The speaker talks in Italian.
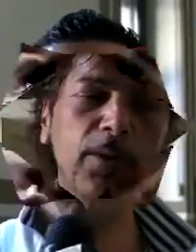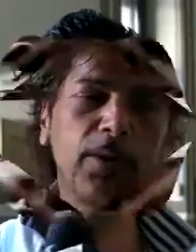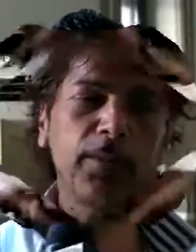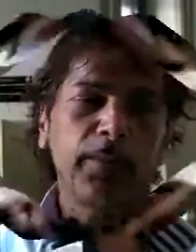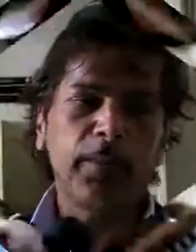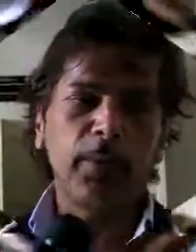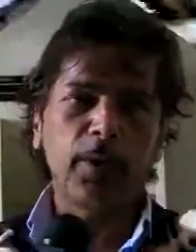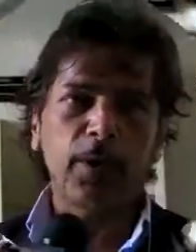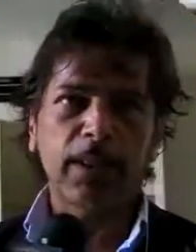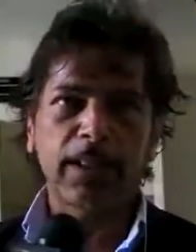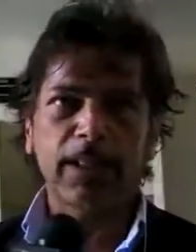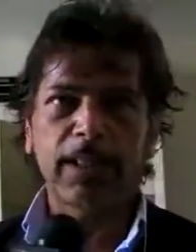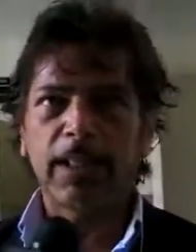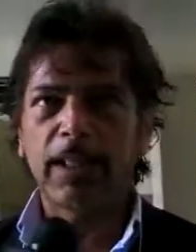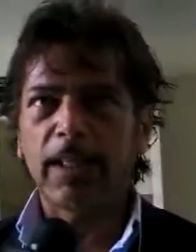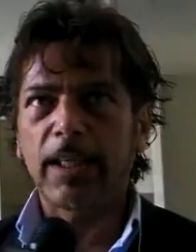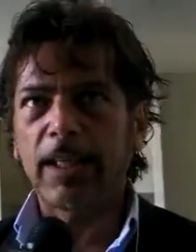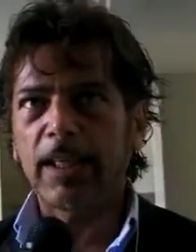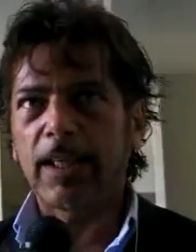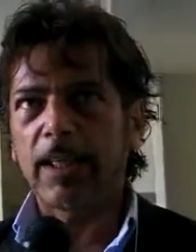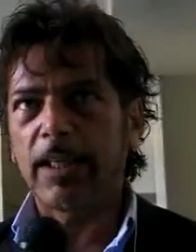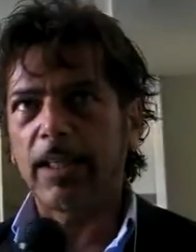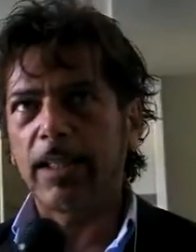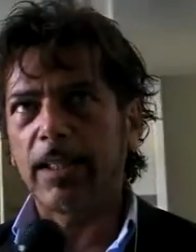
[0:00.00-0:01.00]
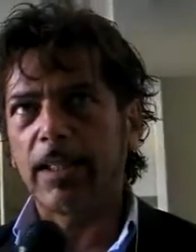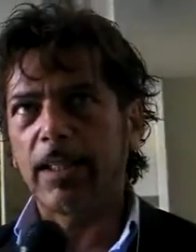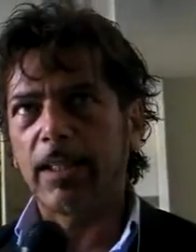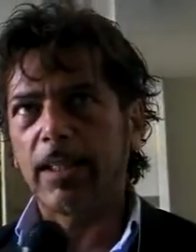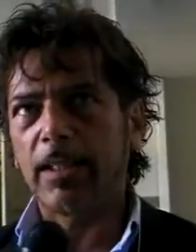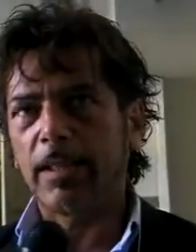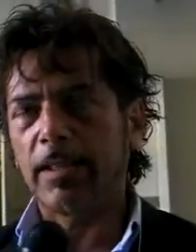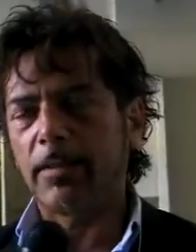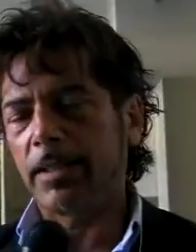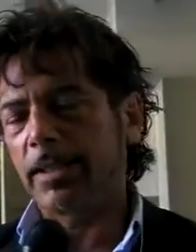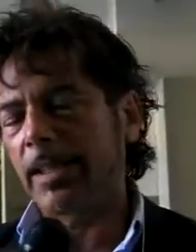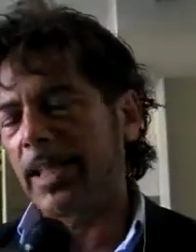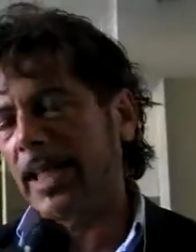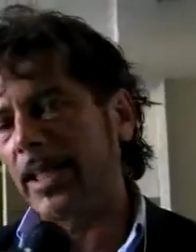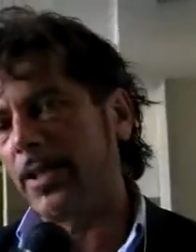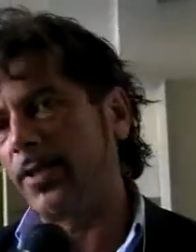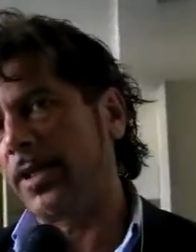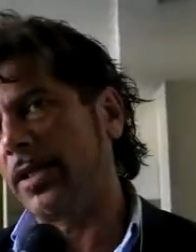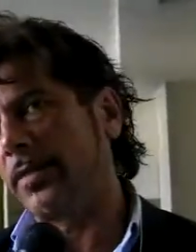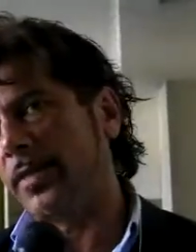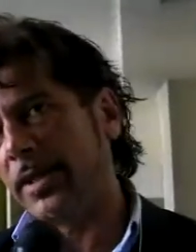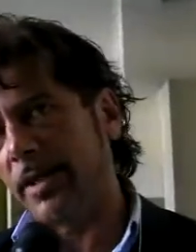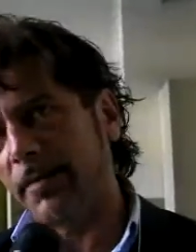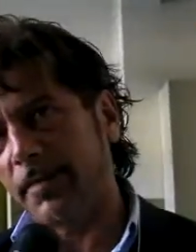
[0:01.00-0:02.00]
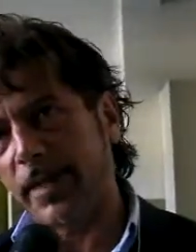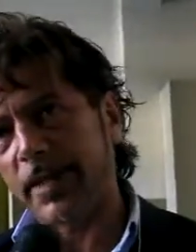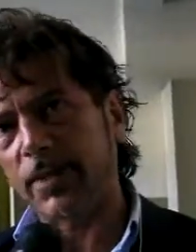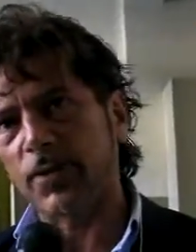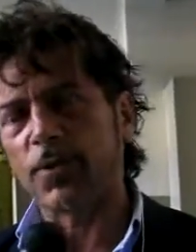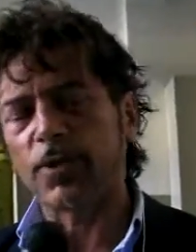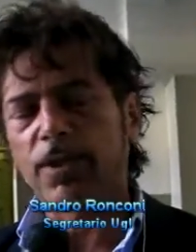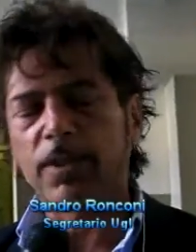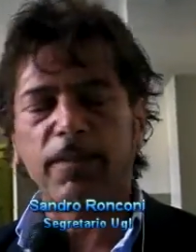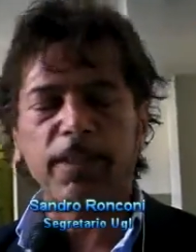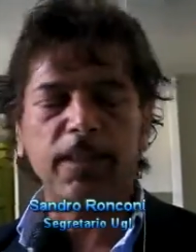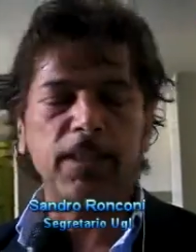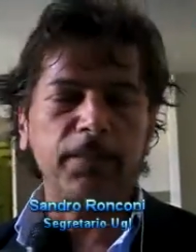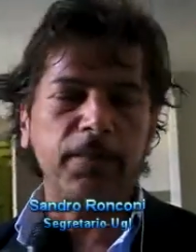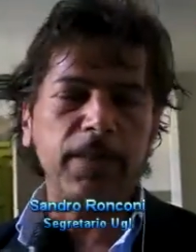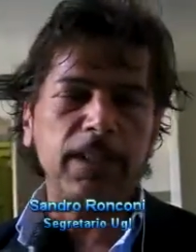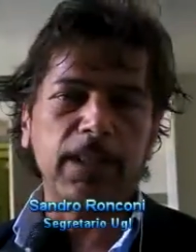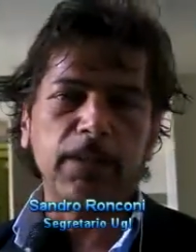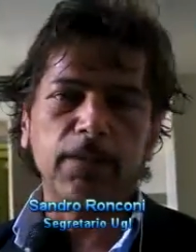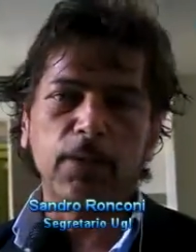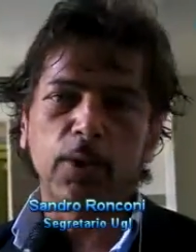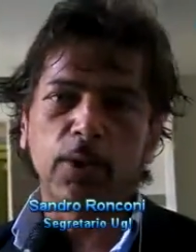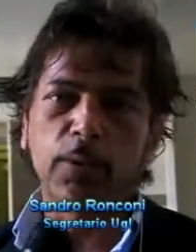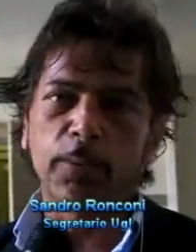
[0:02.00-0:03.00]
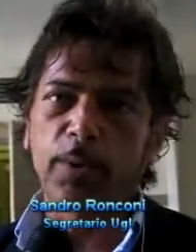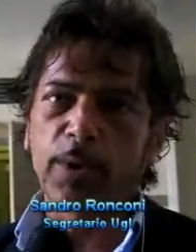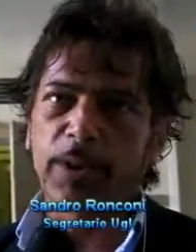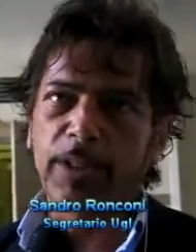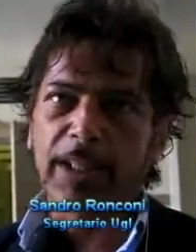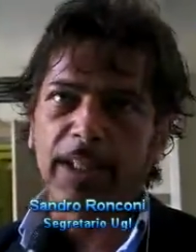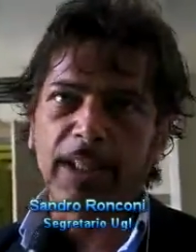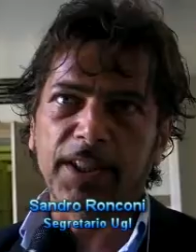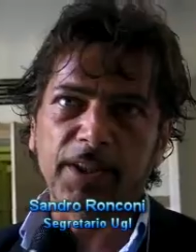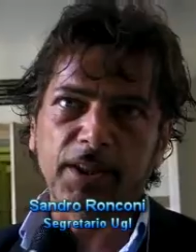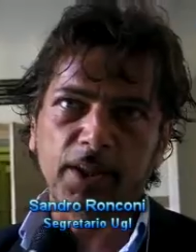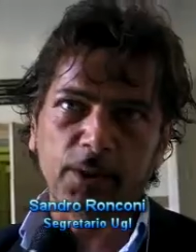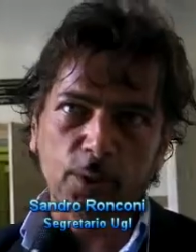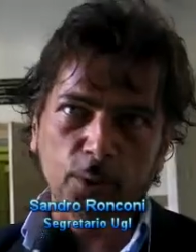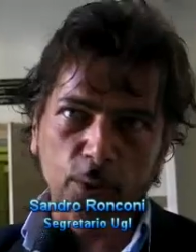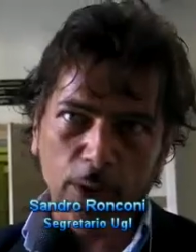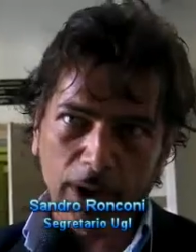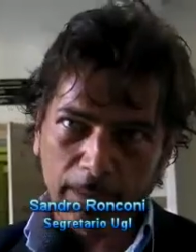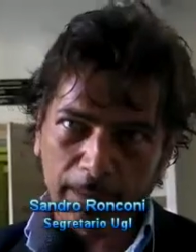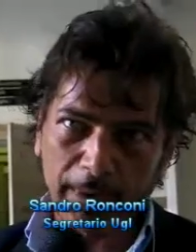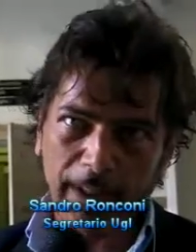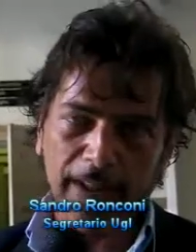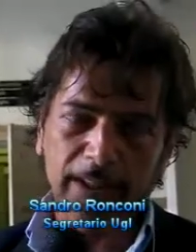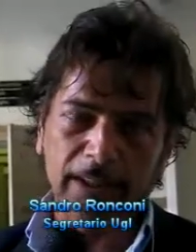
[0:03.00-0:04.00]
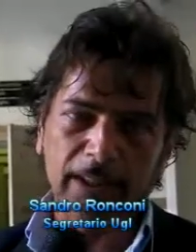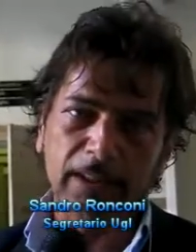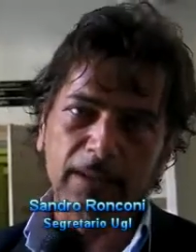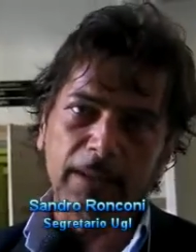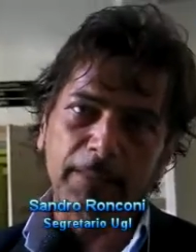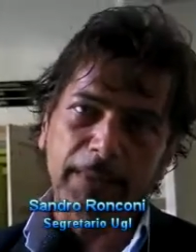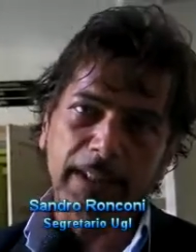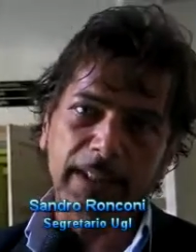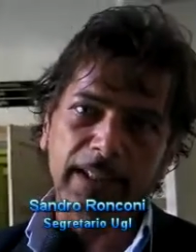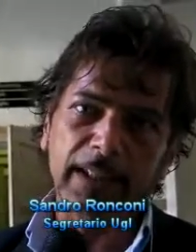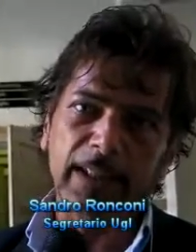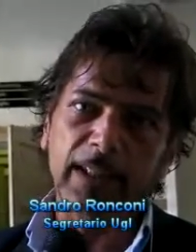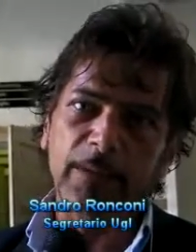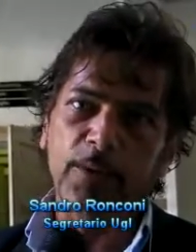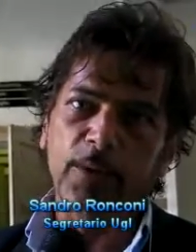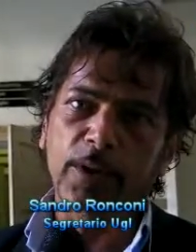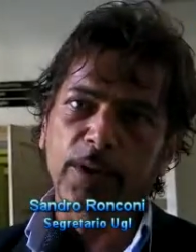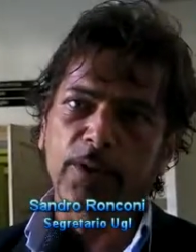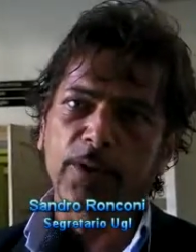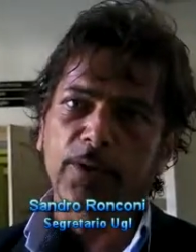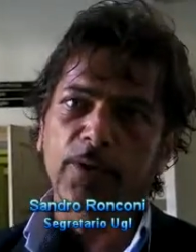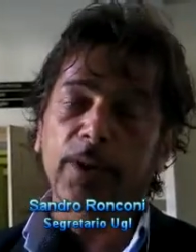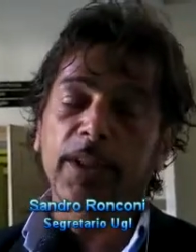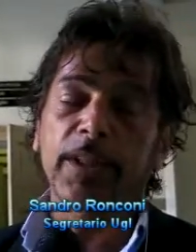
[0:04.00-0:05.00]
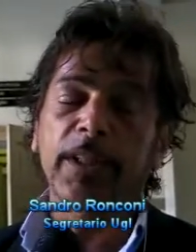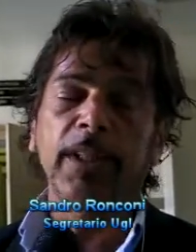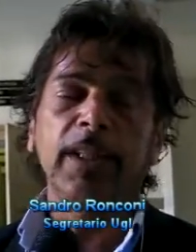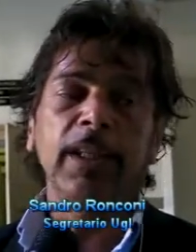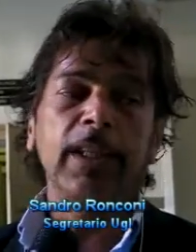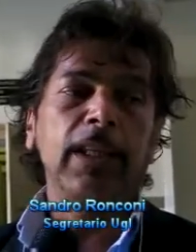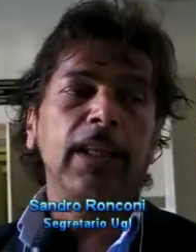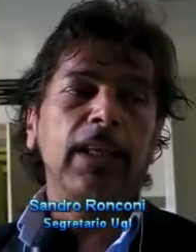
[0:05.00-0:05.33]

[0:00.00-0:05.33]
Comporta, eh, il taglio che viene fatto sul servizio festivo comporterà sicuramente da parte dei lavoratori